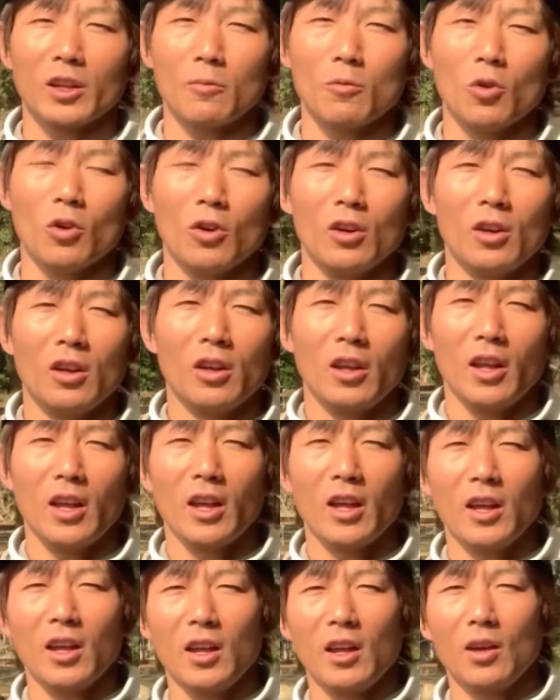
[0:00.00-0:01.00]
どでも、
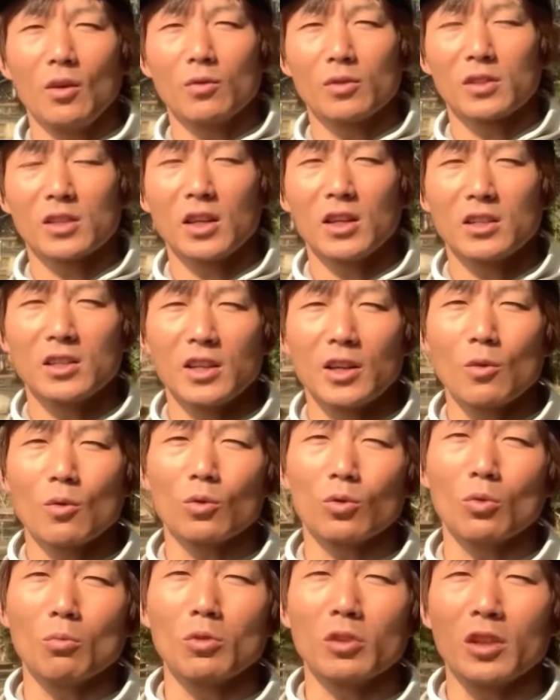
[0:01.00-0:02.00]
えー、お伝えしてい
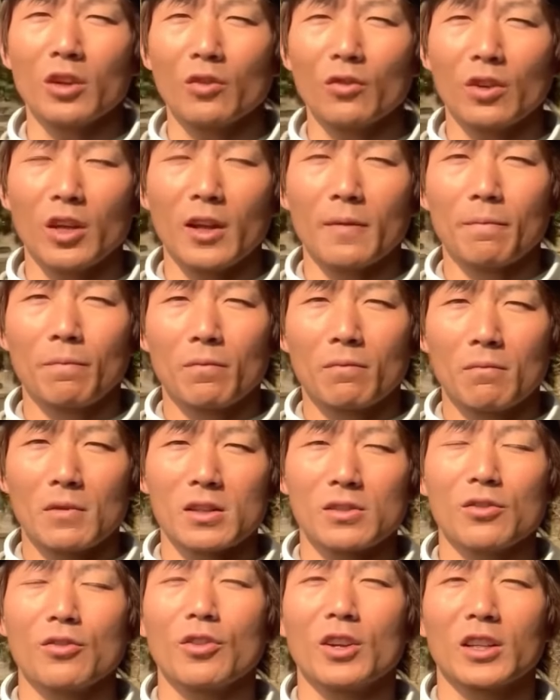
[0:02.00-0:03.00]
こうと思っているので、
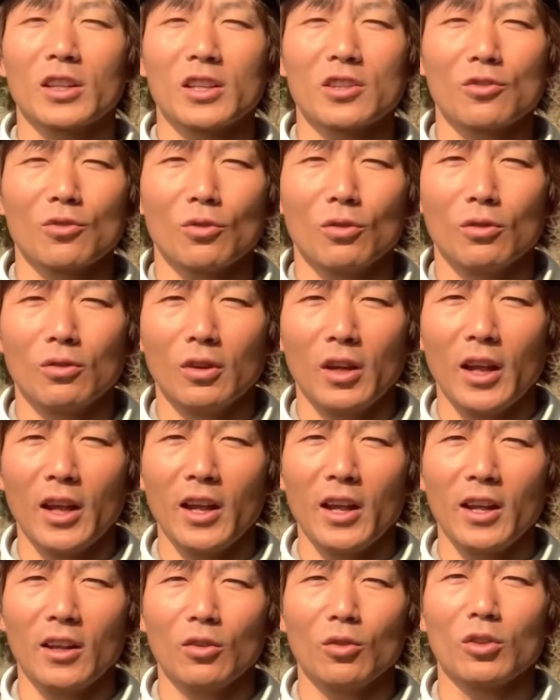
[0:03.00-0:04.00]
まあ、そういう形を、
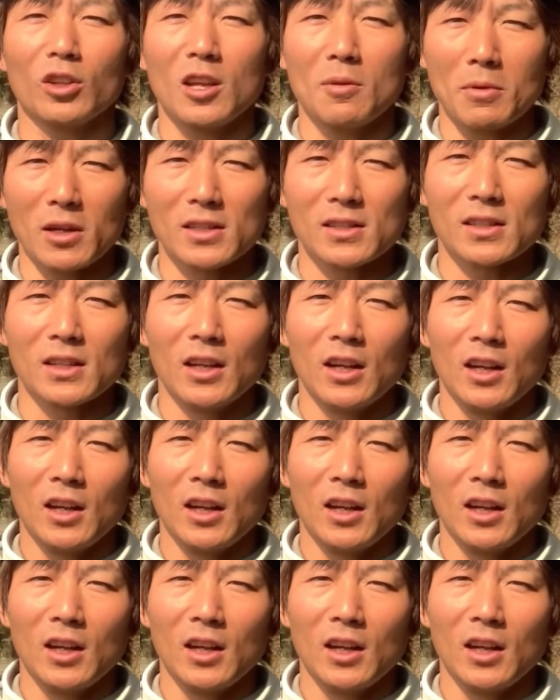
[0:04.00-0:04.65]
えー、とっています。